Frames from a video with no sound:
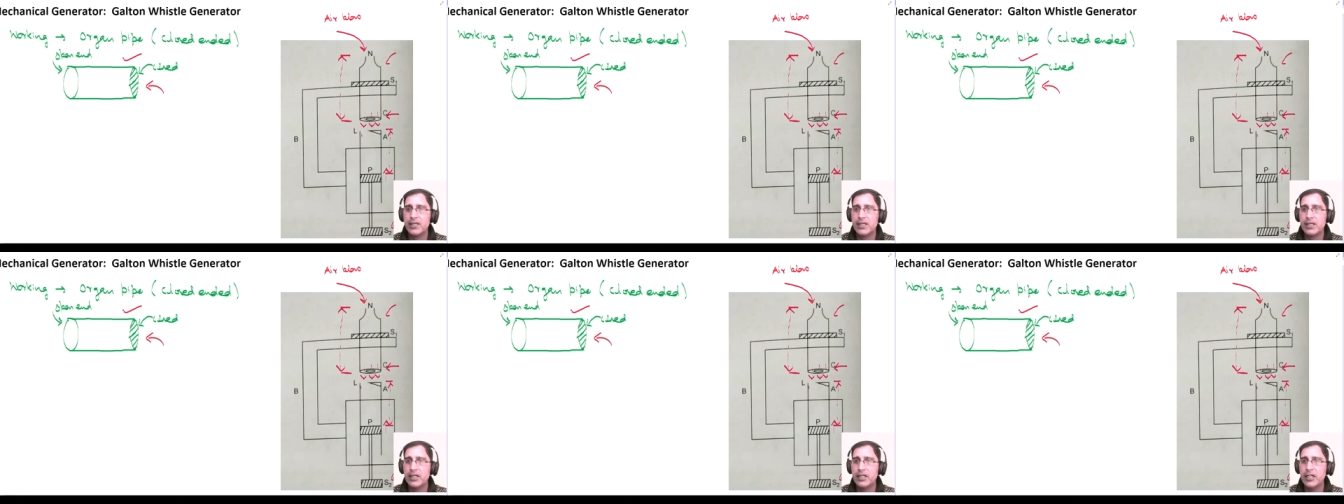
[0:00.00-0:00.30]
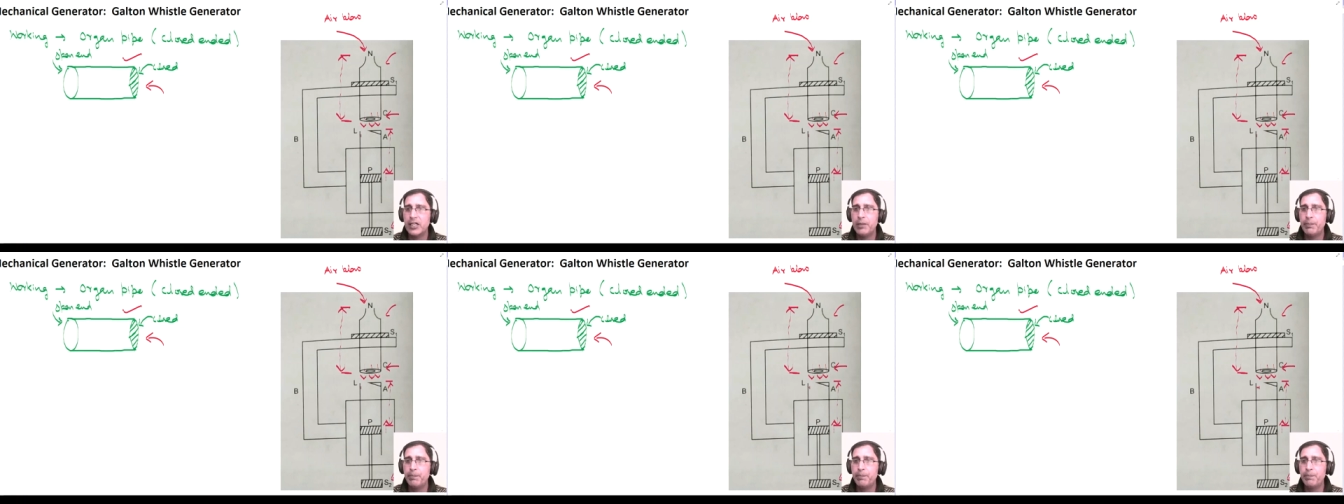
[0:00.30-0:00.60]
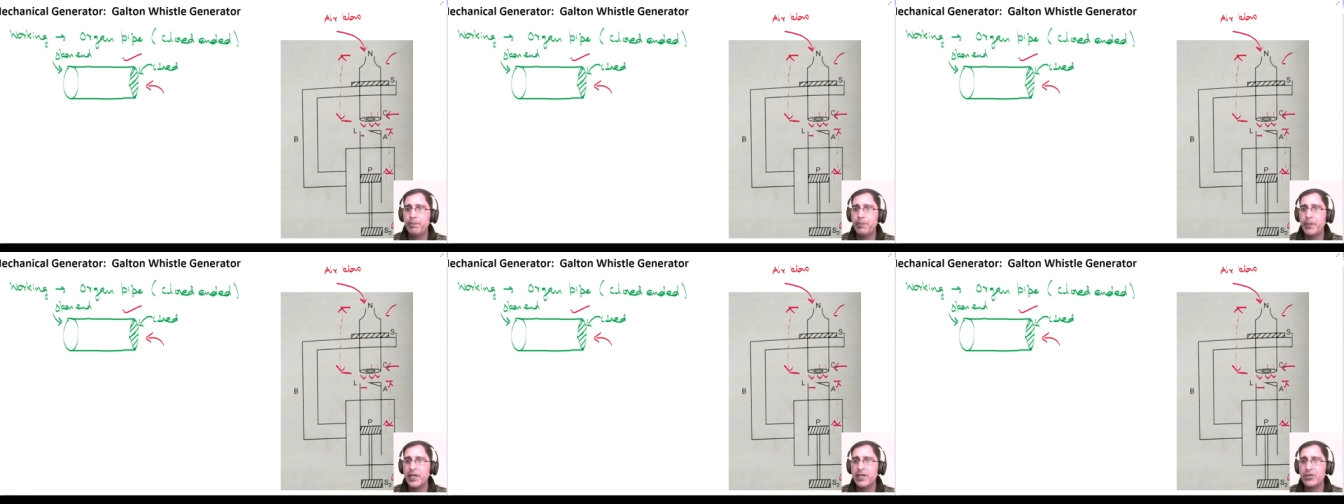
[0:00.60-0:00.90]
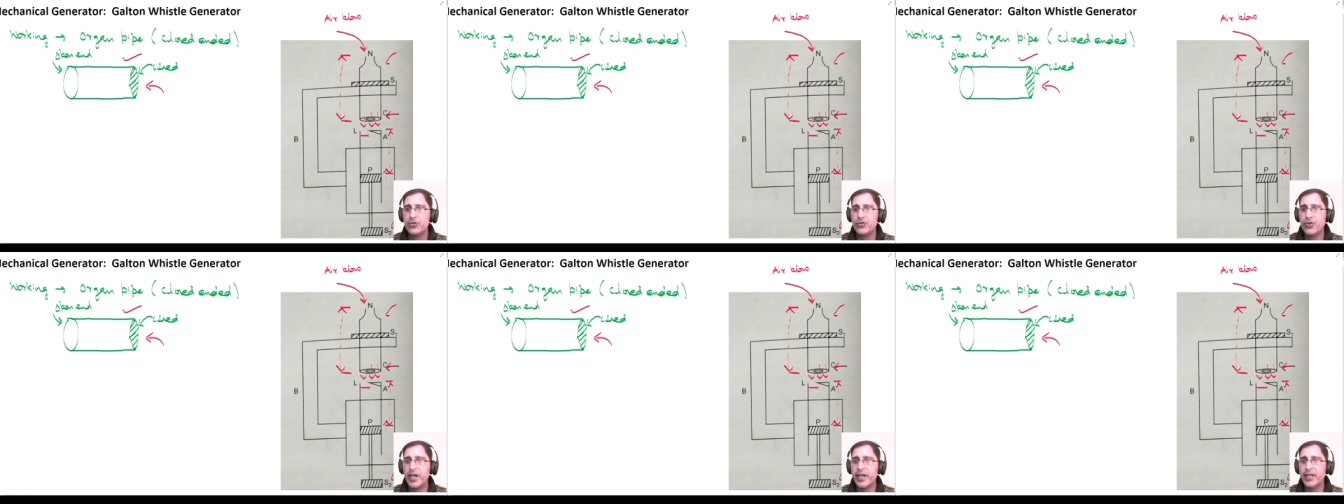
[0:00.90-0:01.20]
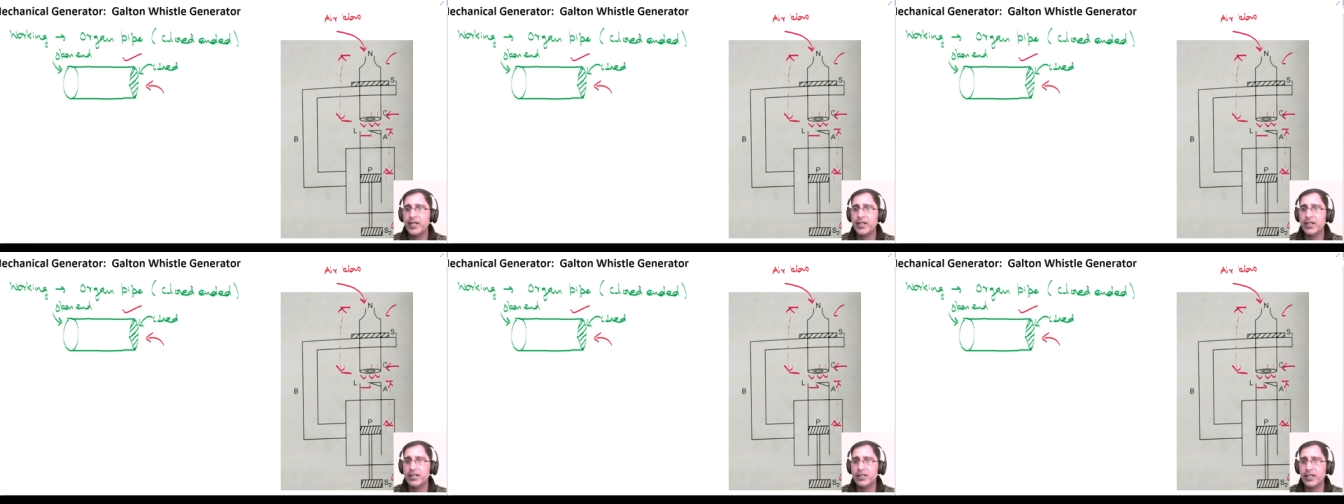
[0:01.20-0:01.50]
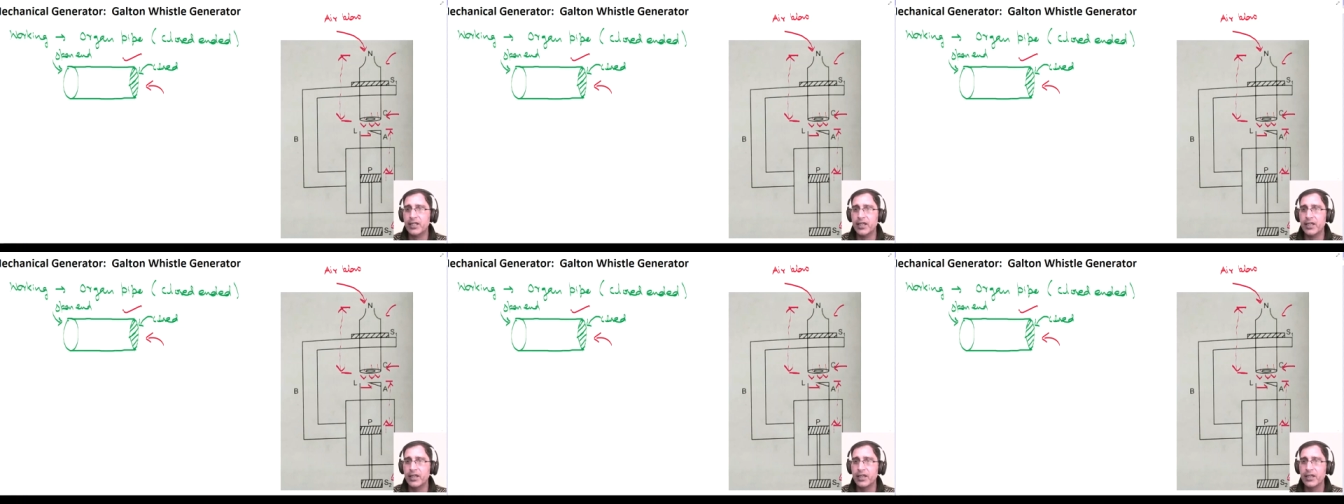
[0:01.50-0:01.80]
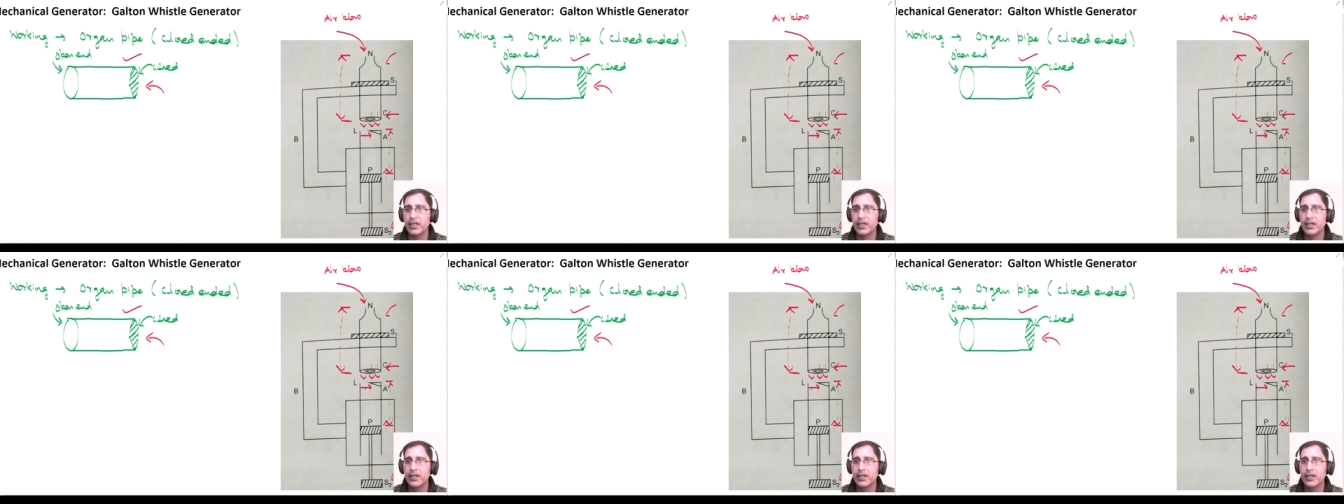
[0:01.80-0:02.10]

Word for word: इस लिप पे स्ट्राइक करते हैं